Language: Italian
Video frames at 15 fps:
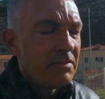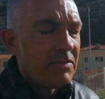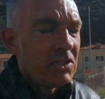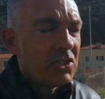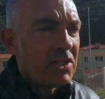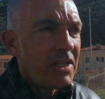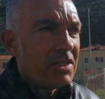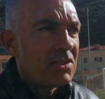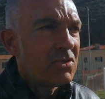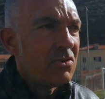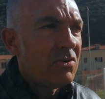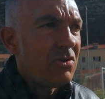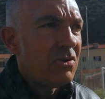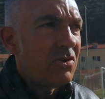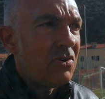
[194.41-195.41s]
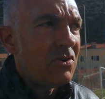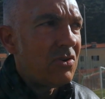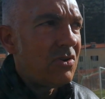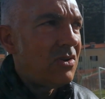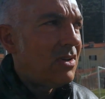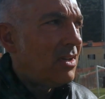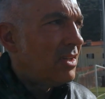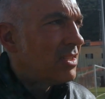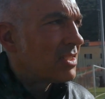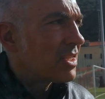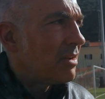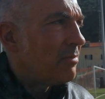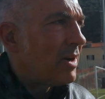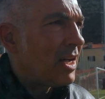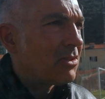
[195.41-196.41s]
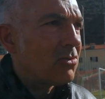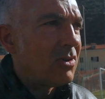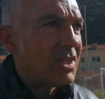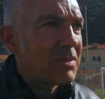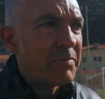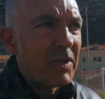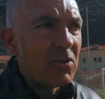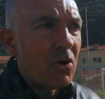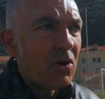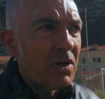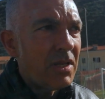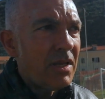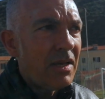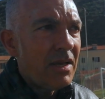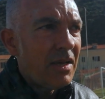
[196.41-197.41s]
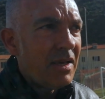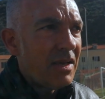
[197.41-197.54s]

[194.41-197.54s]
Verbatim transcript: Vincenzo Sgambato e Spadoni,